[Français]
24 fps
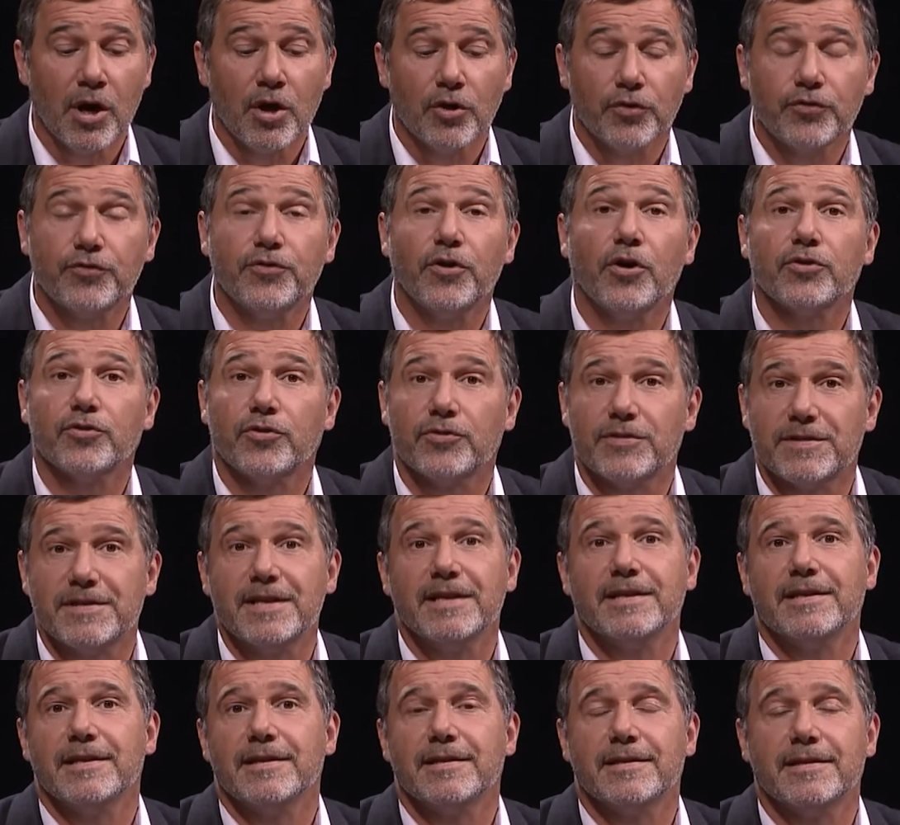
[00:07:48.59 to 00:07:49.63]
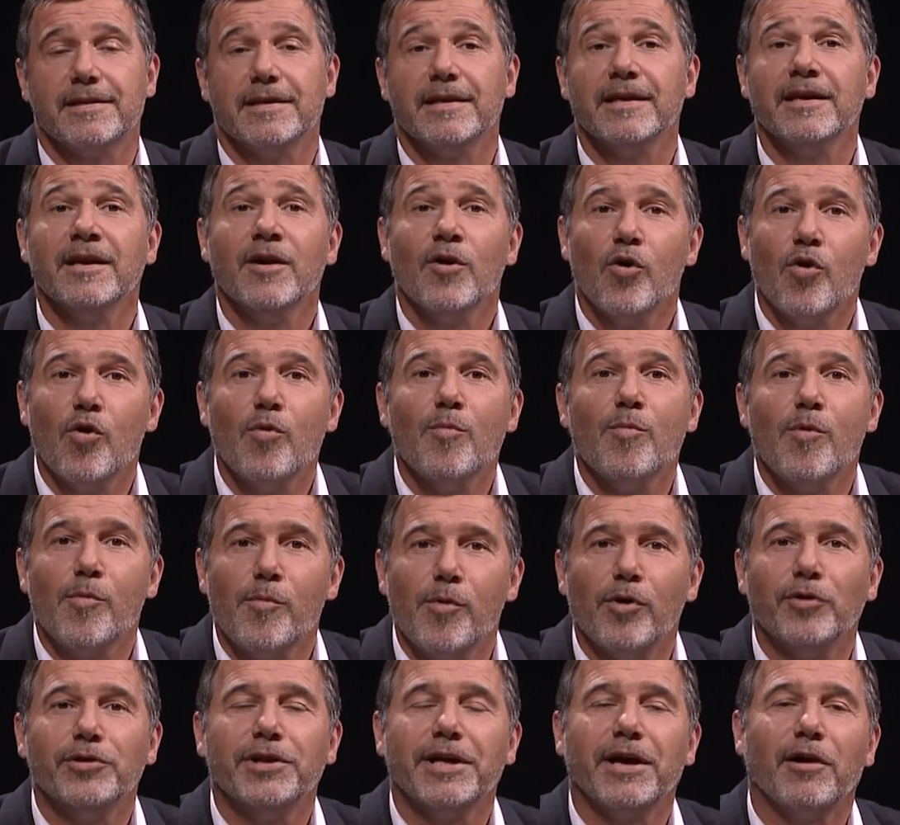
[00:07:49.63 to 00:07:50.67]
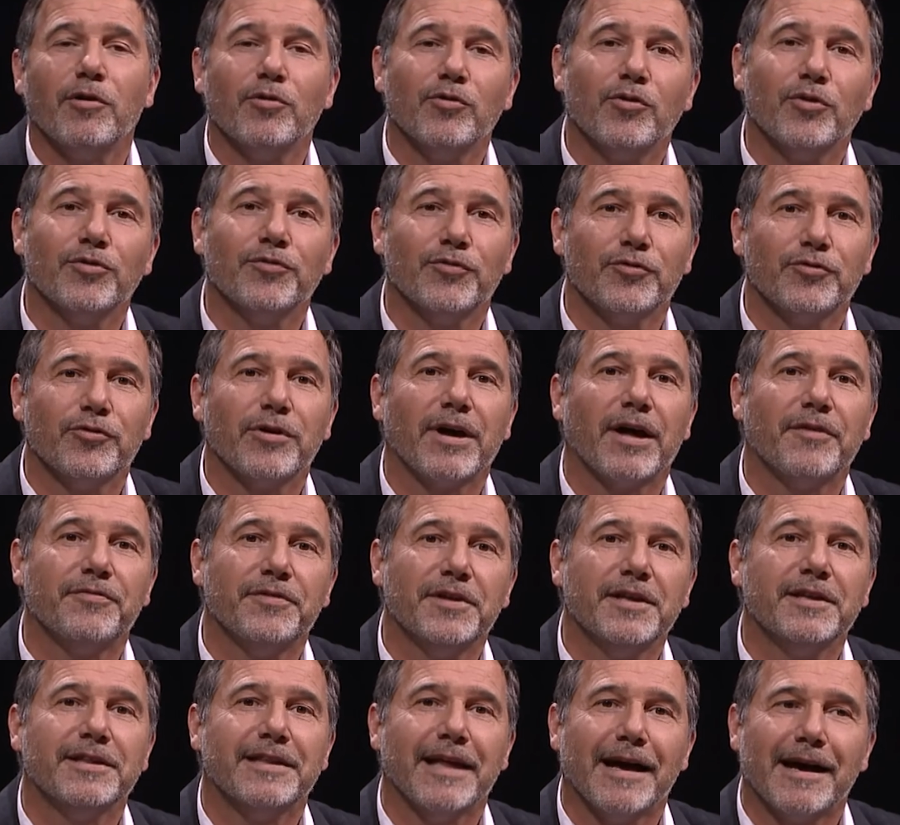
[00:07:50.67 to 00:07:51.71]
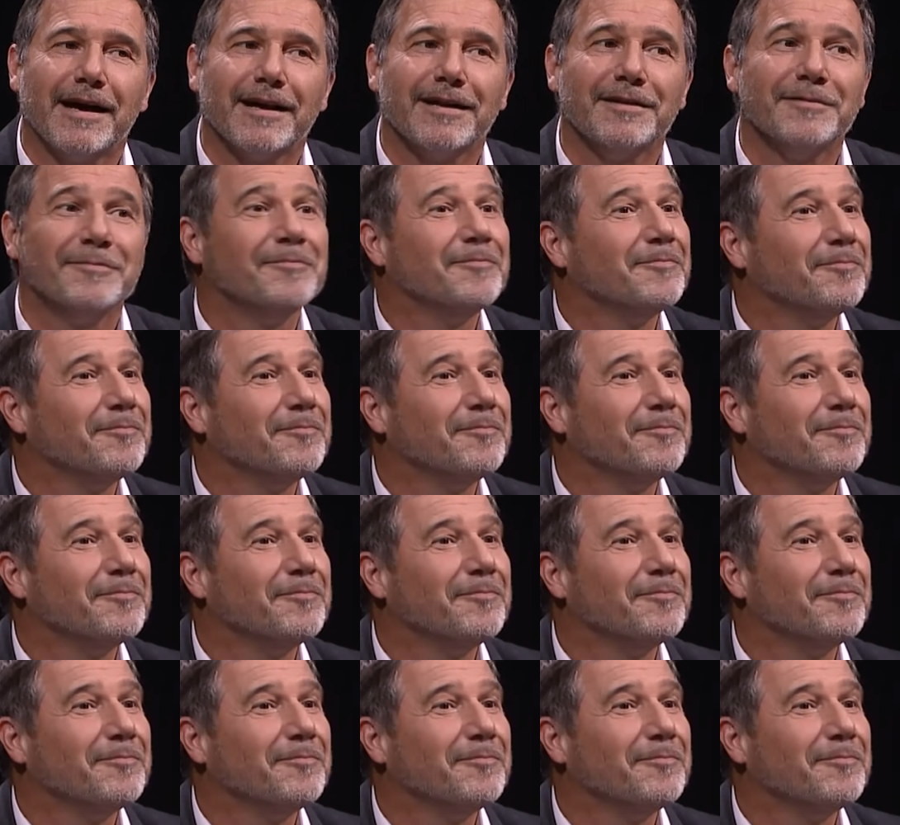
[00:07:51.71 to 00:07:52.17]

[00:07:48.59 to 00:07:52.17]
sortent cet été au moment des rencontres photographiques d'Arles.